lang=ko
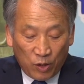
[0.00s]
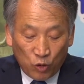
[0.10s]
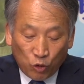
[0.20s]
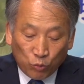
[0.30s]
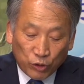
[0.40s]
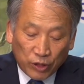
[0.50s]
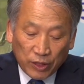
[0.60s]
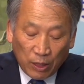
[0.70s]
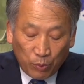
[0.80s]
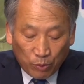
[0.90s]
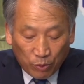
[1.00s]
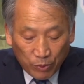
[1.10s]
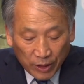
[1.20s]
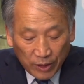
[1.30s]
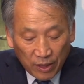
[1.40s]
조문을
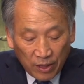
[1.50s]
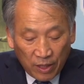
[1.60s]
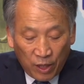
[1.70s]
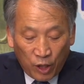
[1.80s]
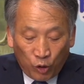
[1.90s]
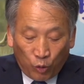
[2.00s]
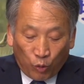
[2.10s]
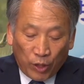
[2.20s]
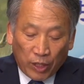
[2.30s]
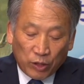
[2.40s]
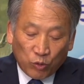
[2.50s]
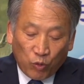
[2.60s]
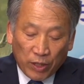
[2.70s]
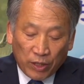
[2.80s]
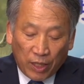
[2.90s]
살펴보면 노예는
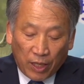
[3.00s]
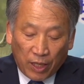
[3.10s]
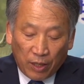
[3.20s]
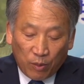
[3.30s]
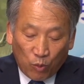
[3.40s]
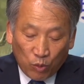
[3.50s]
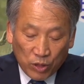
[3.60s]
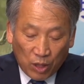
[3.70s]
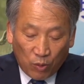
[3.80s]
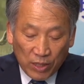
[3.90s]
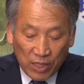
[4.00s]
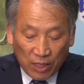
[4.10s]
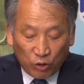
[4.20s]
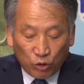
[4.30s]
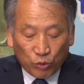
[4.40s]
관내 목사와
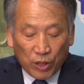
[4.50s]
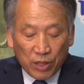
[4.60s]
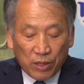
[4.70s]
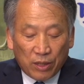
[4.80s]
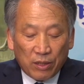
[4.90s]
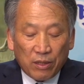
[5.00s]
장로 중에서